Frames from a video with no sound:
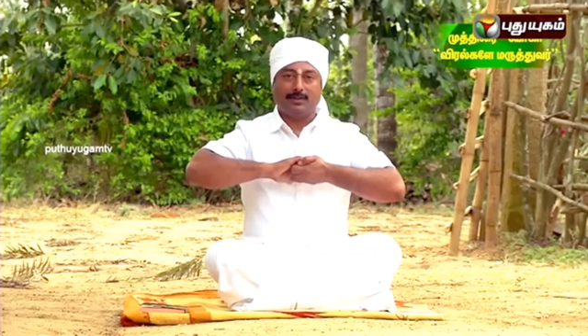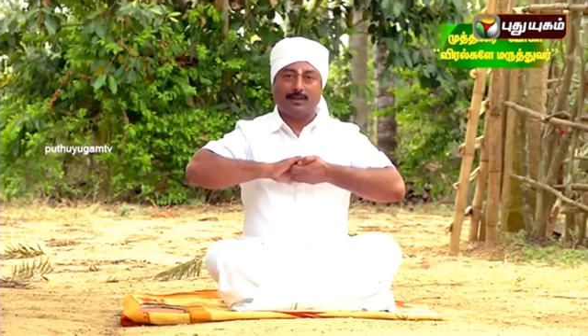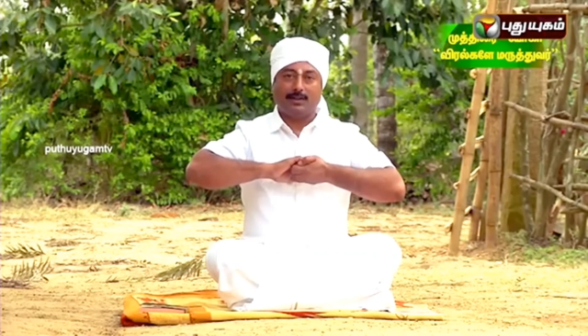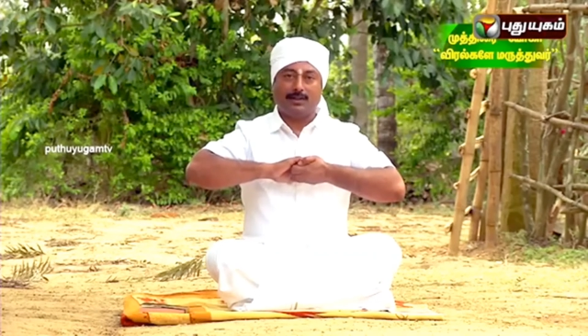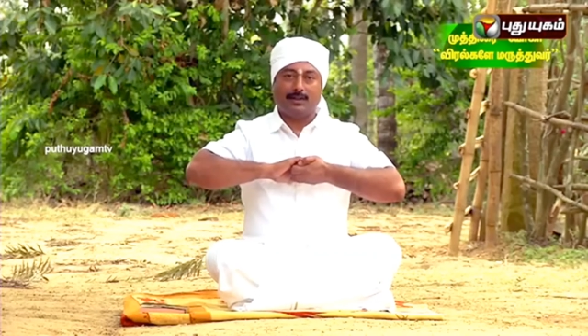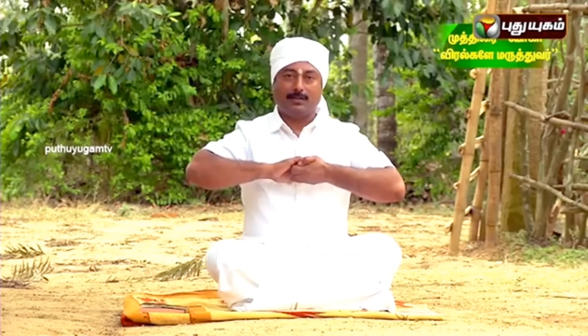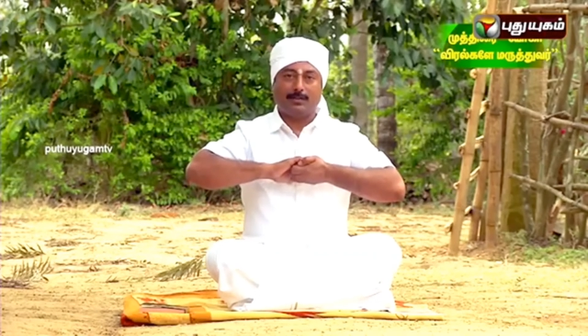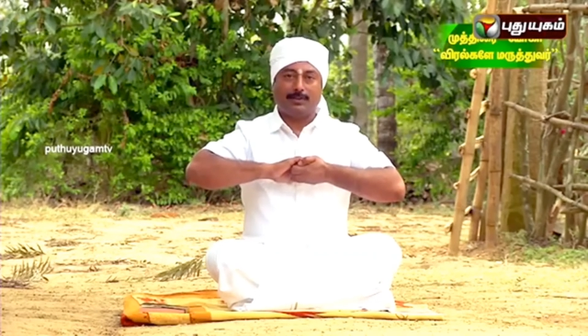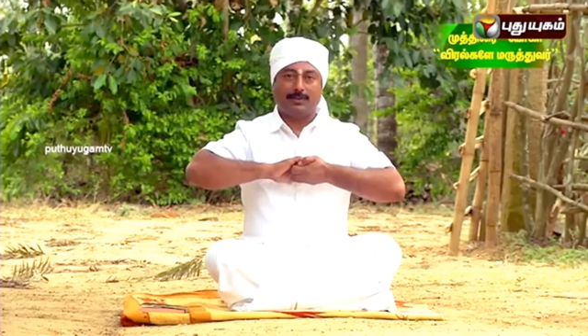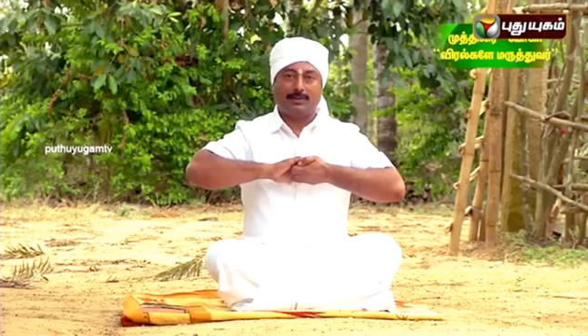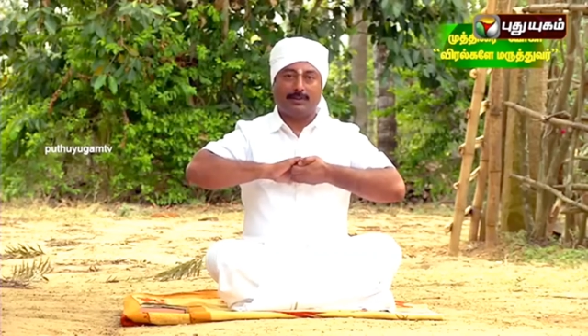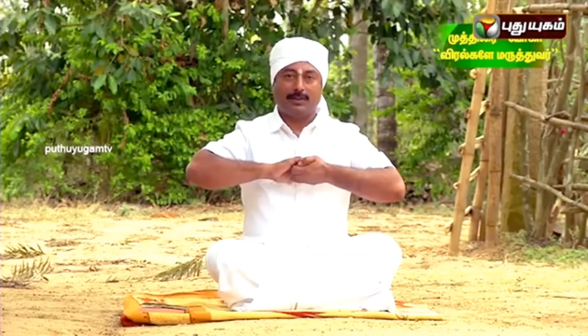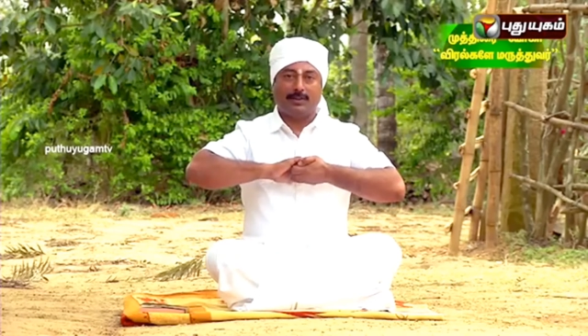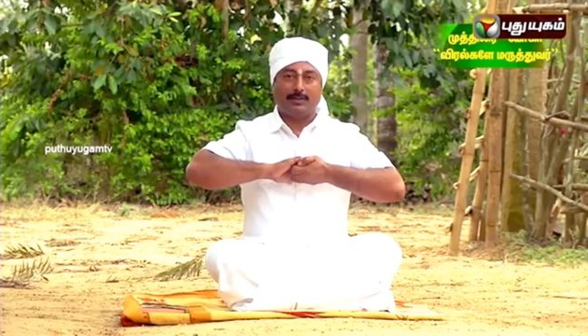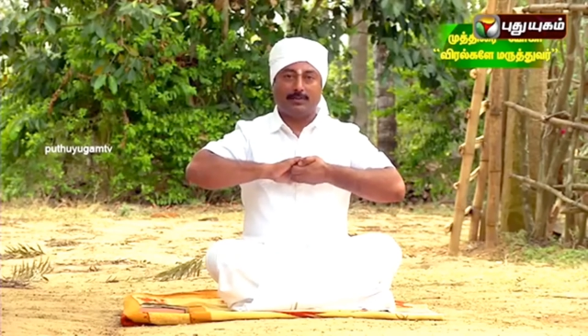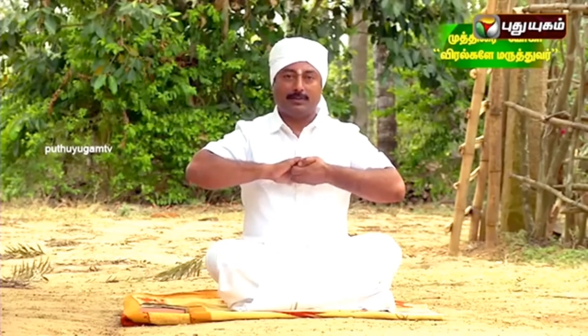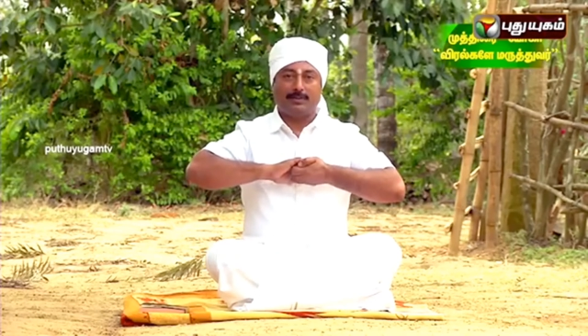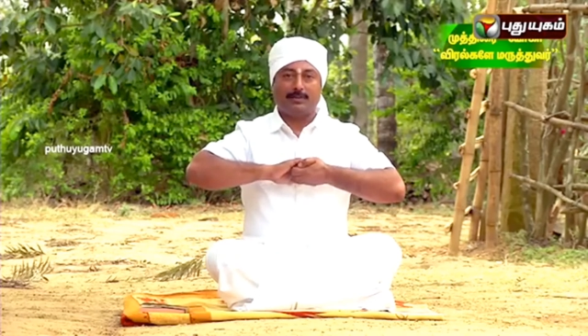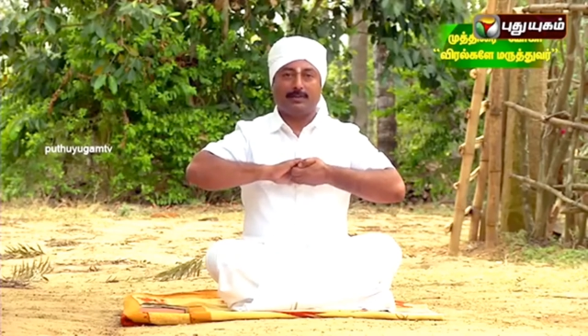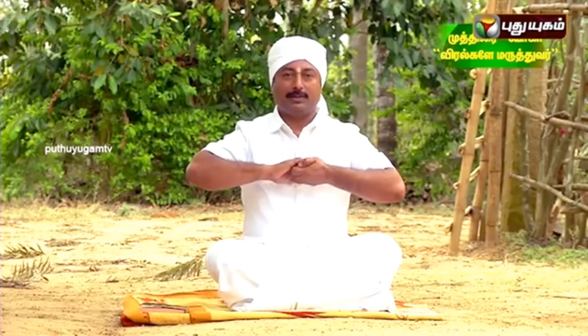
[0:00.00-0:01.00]
எல்லா
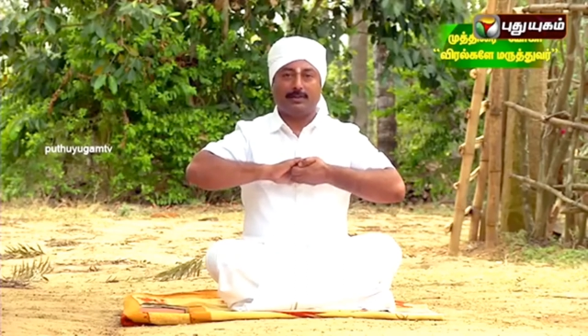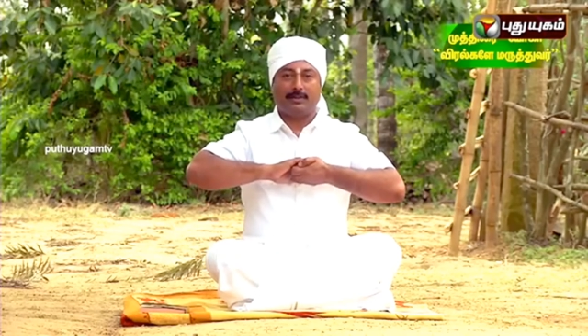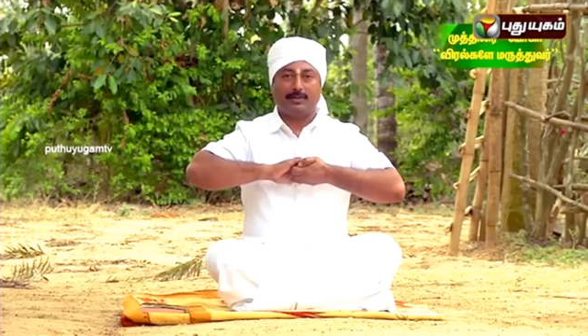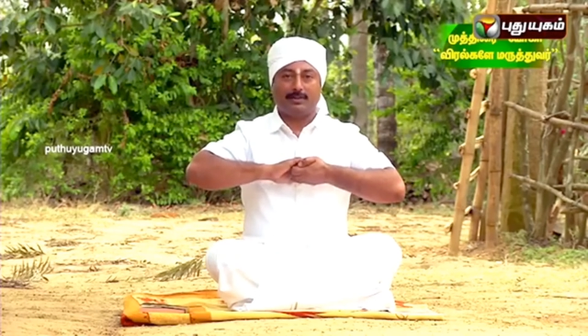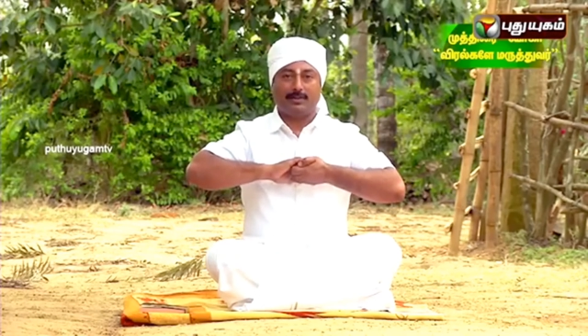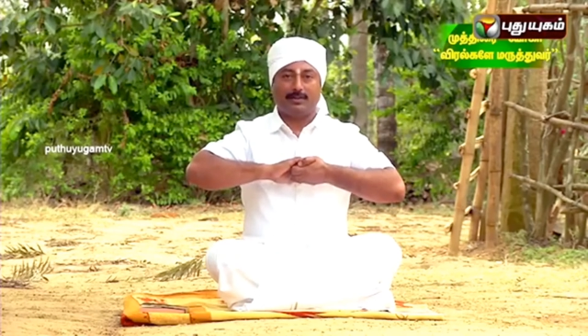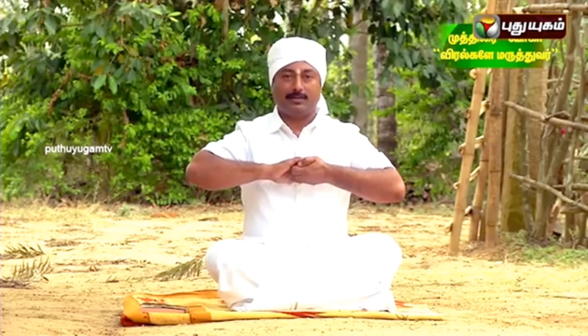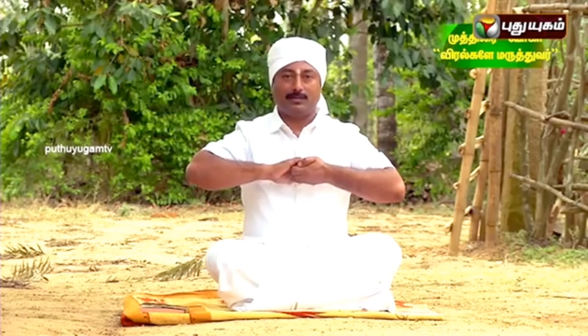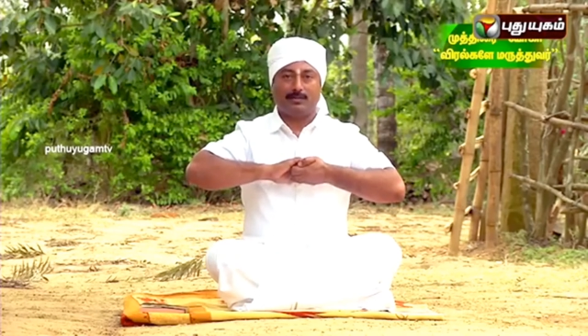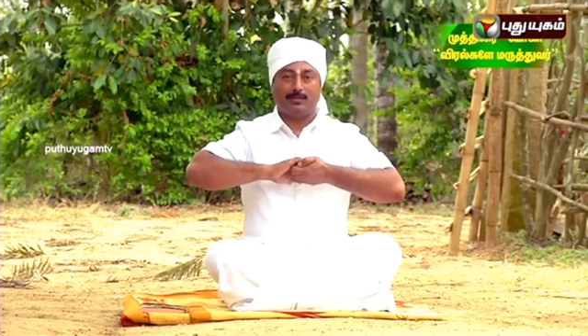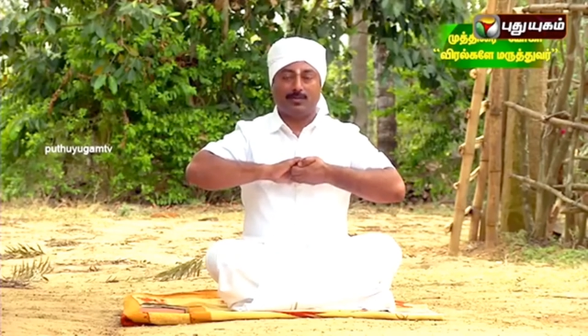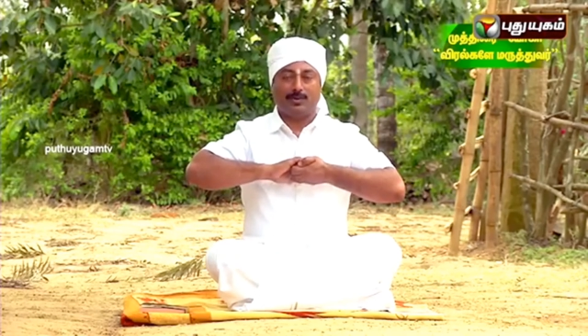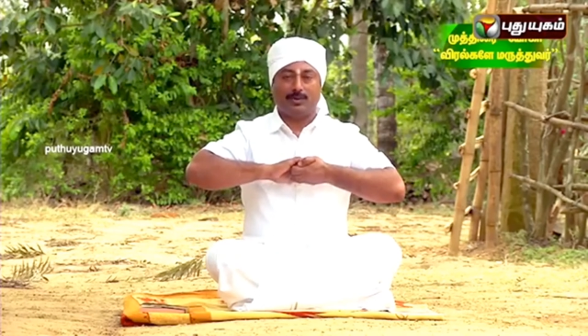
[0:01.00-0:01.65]
பிரச்சனையுமே சரியாகும்